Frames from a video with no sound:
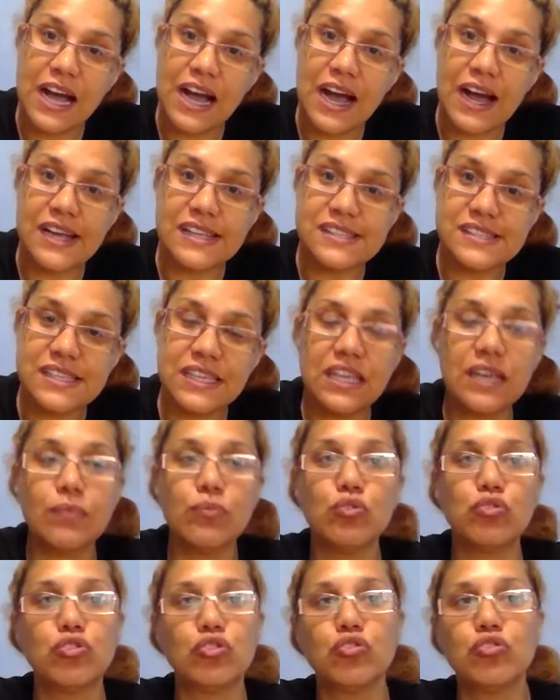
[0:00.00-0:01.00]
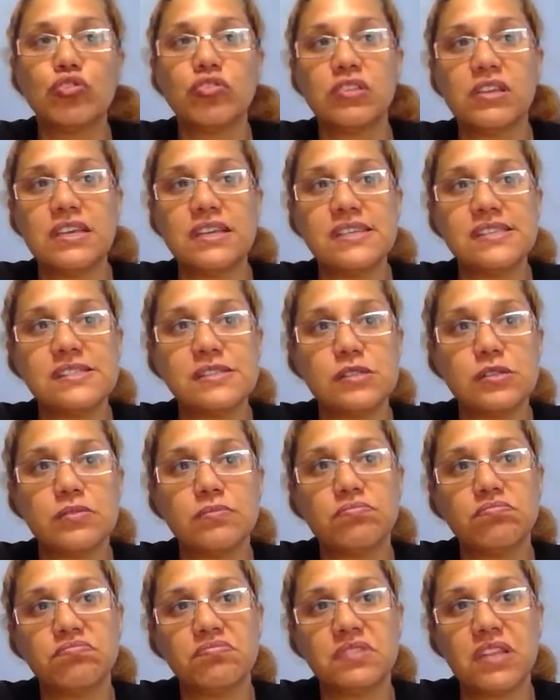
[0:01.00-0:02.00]
Así que muchos de ustedes
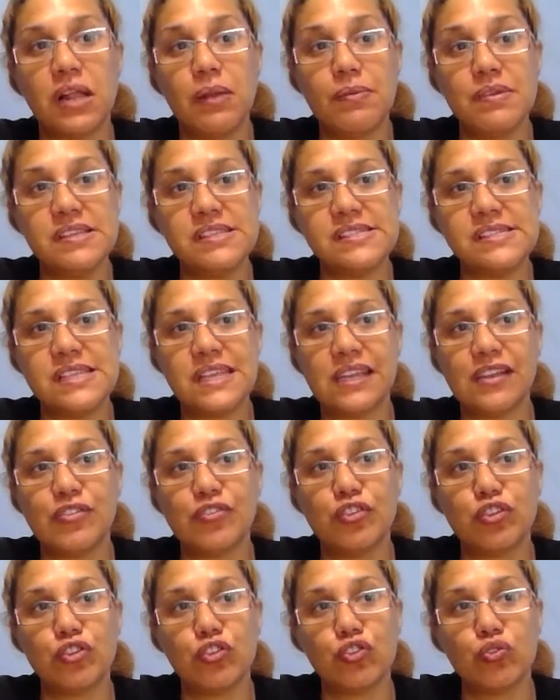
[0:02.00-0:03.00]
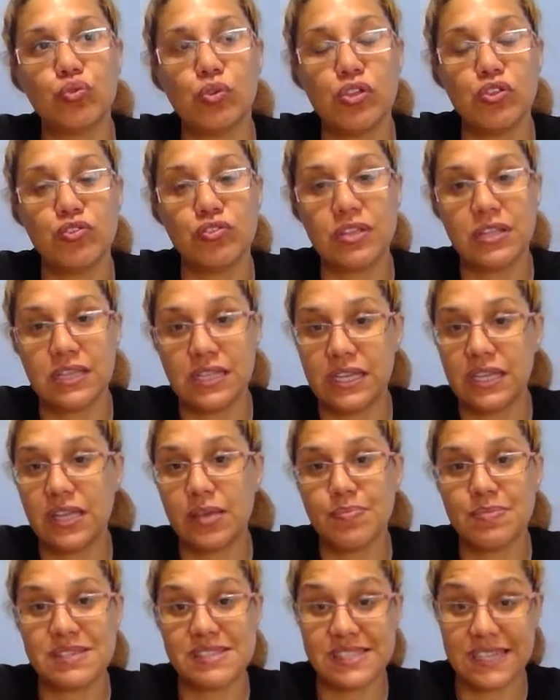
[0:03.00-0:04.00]
tal vez tengan ciertos sueños que tienen
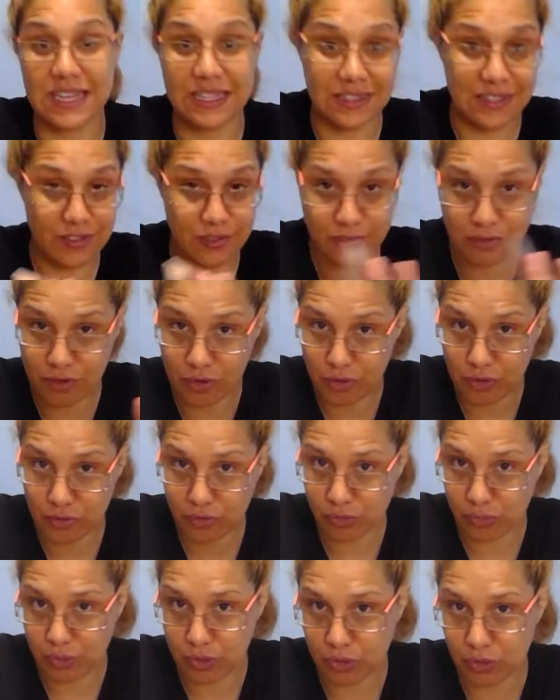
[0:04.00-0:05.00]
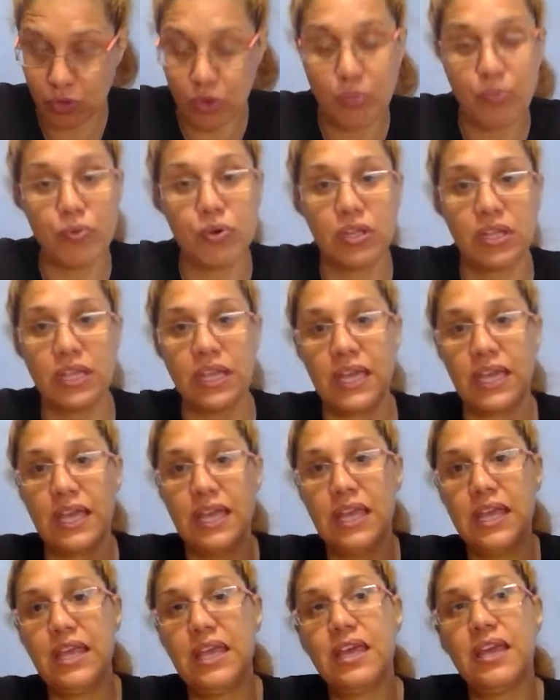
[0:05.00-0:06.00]
que prestar atención, sobre todo
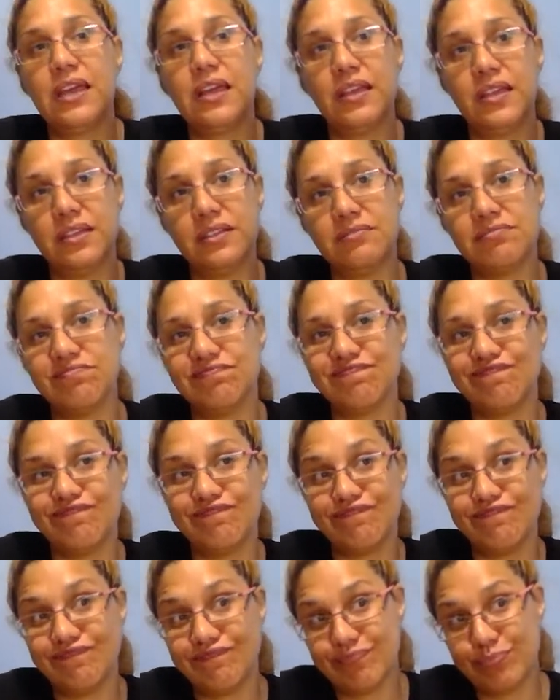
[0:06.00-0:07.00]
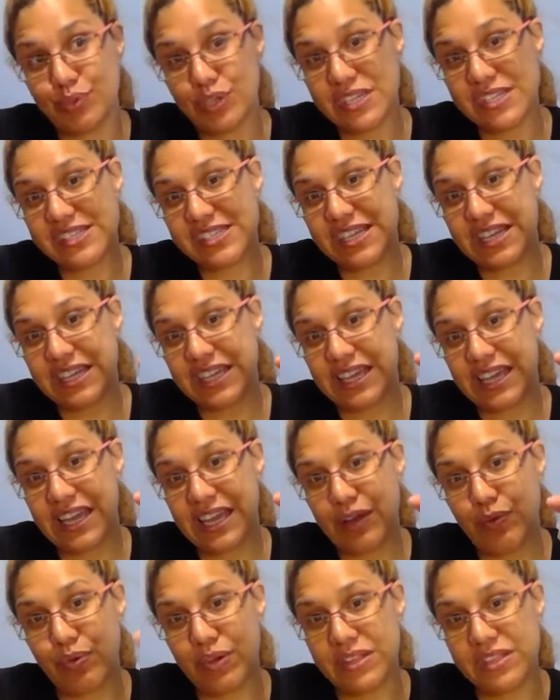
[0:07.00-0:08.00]
porque Puede ser que
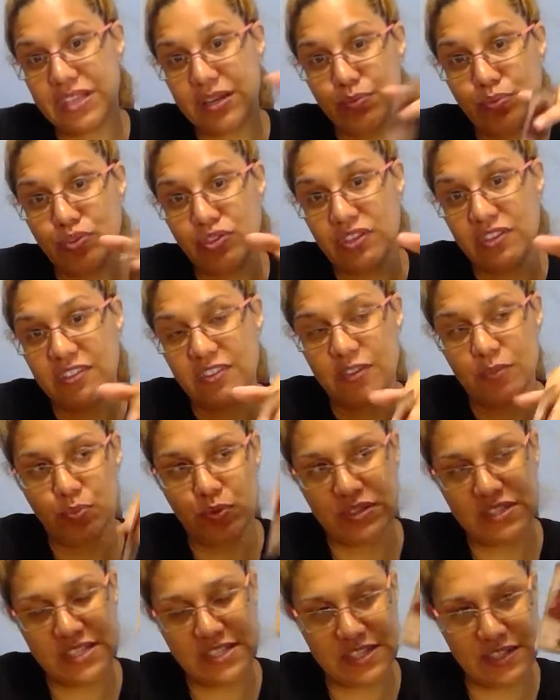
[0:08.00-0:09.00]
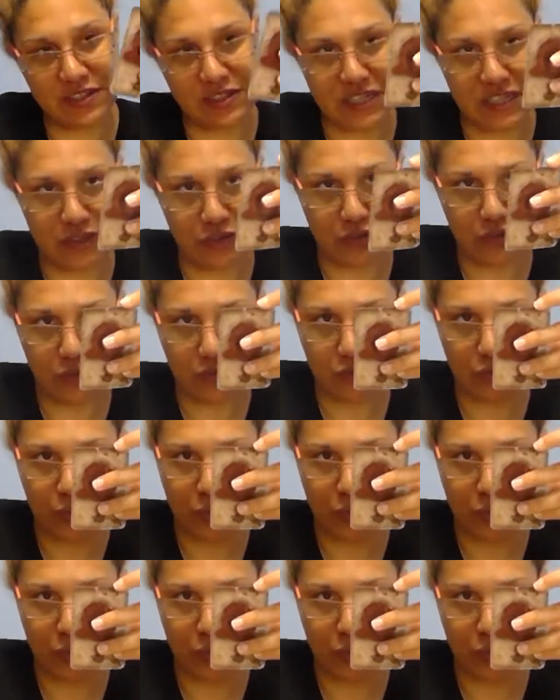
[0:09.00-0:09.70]
encuentren muchas respuestas dentro de sus